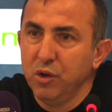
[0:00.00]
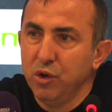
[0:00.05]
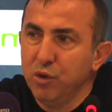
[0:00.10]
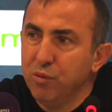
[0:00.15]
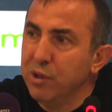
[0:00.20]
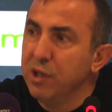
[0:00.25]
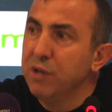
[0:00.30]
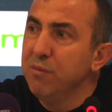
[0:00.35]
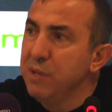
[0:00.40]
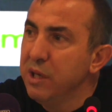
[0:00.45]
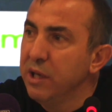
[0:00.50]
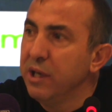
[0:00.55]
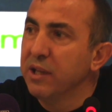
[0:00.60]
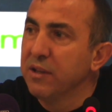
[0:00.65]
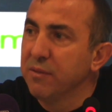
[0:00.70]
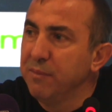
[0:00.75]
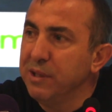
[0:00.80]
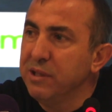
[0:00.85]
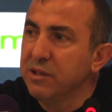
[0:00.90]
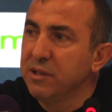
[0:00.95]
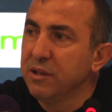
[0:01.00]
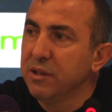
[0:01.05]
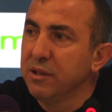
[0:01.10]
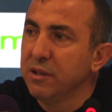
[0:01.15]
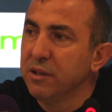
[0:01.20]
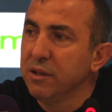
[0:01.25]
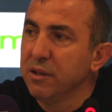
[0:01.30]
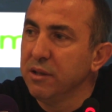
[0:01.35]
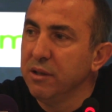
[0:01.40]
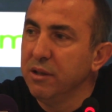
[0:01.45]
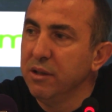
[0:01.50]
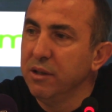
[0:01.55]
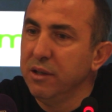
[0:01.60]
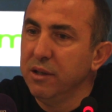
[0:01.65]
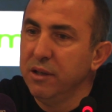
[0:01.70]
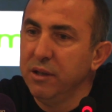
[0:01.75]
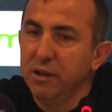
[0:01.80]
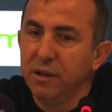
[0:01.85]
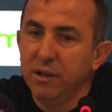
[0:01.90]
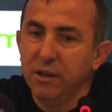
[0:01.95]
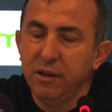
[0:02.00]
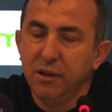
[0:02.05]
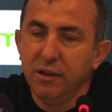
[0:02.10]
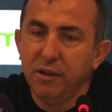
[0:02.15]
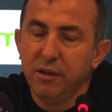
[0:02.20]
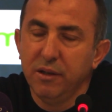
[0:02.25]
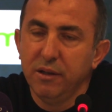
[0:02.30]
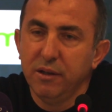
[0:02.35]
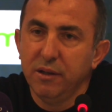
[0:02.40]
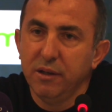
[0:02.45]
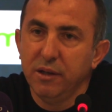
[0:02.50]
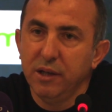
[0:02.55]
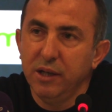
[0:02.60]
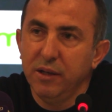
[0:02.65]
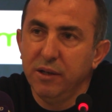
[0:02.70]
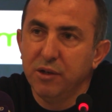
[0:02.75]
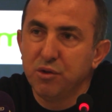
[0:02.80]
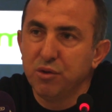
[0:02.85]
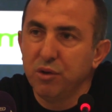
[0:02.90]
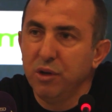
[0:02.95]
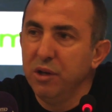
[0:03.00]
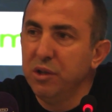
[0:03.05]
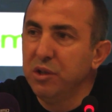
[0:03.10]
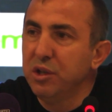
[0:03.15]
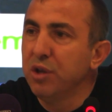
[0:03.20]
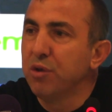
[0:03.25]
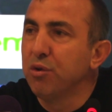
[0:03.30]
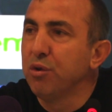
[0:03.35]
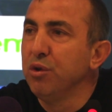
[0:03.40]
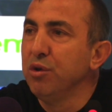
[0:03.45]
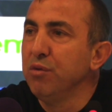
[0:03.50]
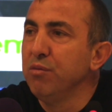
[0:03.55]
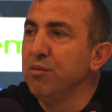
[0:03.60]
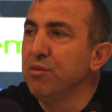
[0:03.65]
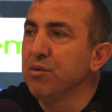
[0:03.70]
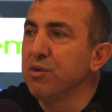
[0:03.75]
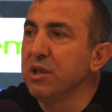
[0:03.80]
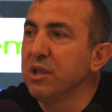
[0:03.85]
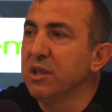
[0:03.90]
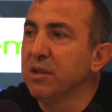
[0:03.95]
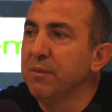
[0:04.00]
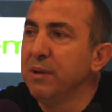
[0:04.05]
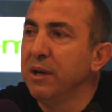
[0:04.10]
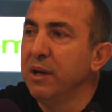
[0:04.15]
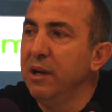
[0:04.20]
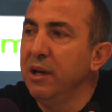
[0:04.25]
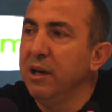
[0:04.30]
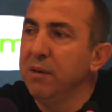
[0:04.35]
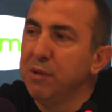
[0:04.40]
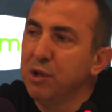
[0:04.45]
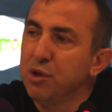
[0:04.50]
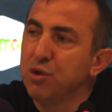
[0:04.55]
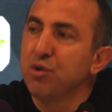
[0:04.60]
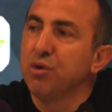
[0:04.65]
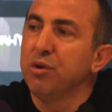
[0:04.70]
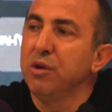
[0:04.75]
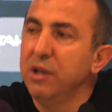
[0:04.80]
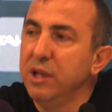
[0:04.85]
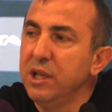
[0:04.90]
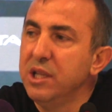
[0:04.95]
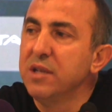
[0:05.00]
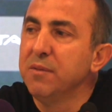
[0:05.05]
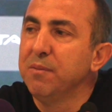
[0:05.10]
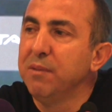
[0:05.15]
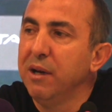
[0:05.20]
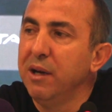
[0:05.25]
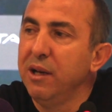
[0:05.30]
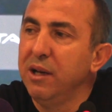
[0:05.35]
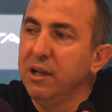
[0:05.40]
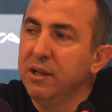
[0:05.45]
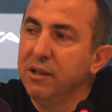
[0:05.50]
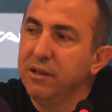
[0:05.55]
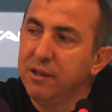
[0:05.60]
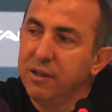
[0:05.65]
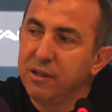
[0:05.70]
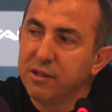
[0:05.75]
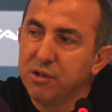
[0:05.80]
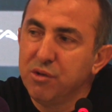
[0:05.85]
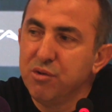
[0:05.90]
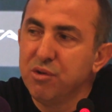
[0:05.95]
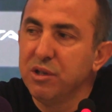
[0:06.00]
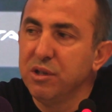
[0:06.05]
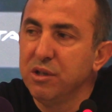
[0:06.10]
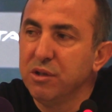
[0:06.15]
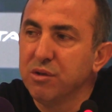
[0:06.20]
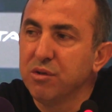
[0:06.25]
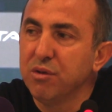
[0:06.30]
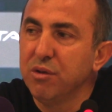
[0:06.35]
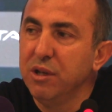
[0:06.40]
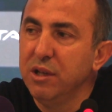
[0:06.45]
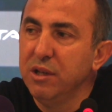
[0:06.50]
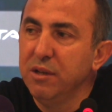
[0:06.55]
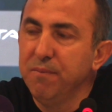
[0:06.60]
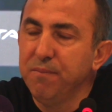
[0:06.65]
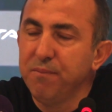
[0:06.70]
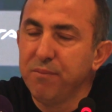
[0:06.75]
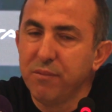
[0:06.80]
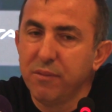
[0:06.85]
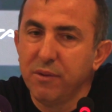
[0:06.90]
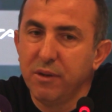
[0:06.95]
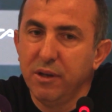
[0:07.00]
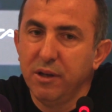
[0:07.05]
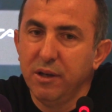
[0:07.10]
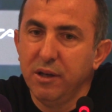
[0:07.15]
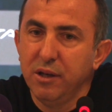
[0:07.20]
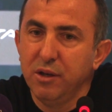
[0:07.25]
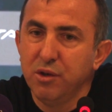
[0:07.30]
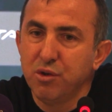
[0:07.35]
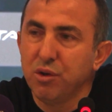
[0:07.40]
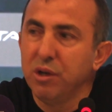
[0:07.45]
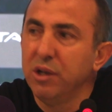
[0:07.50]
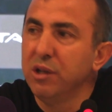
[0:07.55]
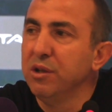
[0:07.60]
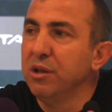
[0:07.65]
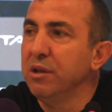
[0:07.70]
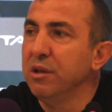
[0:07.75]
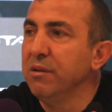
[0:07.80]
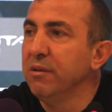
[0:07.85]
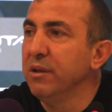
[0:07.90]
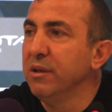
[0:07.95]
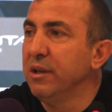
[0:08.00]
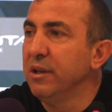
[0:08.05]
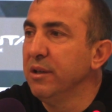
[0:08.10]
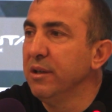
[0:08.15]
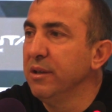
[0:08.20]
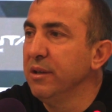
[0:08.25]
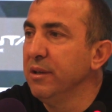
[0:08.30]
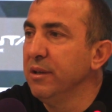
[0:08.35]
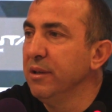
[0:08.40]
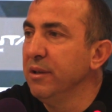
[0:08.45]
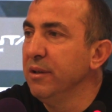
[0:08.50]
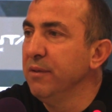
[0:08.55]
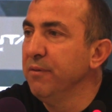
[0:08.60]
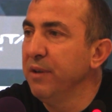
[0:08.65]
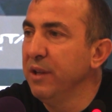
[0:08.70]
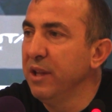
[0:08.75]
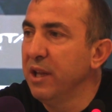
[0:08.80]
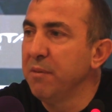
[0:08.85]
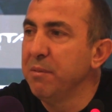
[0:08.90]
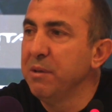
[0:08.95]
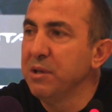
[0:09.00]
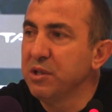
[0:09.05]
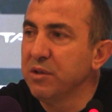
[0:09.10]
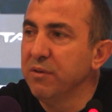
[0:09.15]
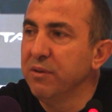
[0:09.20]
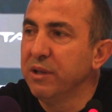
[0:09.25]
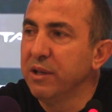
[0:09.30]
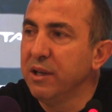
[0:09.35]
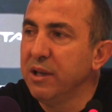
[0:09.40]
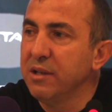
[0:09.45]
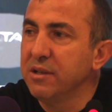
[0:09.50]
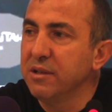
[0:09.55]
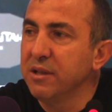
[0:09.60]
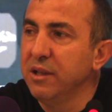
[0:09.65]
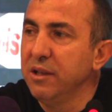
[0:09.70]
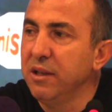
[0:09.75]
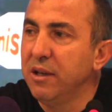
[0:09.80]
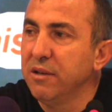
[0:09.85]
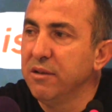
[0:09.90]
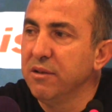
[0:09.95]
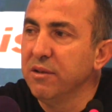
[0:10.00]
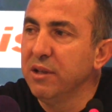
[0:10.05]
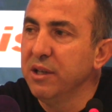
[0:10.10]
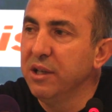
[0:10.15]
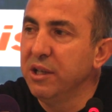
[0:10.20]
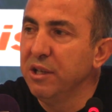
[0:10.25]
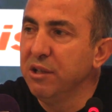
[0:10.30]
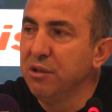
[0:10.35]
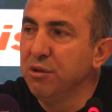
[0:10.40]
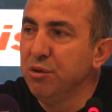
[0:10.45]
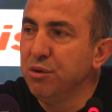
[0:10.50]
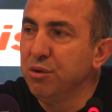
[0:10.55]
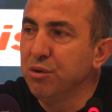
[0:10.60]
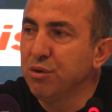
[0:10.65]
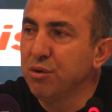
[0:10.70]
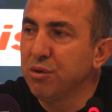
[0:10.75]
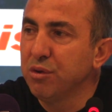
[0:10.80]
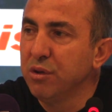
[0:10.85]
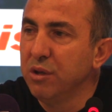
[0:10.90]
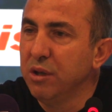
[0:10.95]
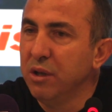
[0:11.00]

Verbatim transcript: Umarım yaratmaz. Ee, evet şu anki konumumuz itibariyle ama şu an itibariyle az önce de söyledim. Ee, şu anda e, Fenerbahçe ve Galatasaray'ın ardında yer alıyoruz.